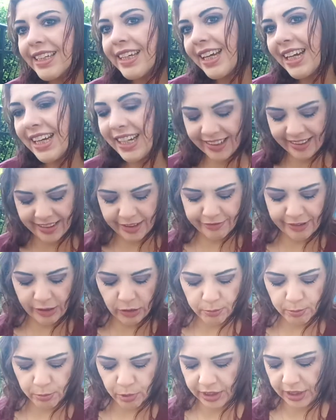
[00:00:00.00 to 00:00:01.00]
inizia a fare
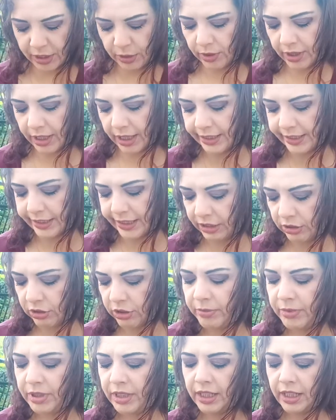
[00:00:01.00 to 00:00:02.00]
un pochino caldino
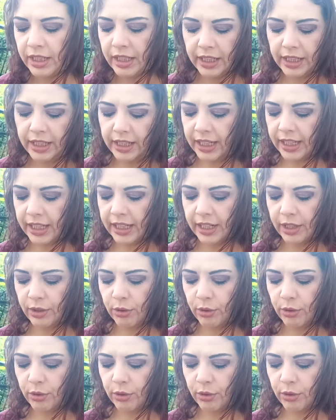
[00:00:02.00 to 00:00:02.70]
ed è,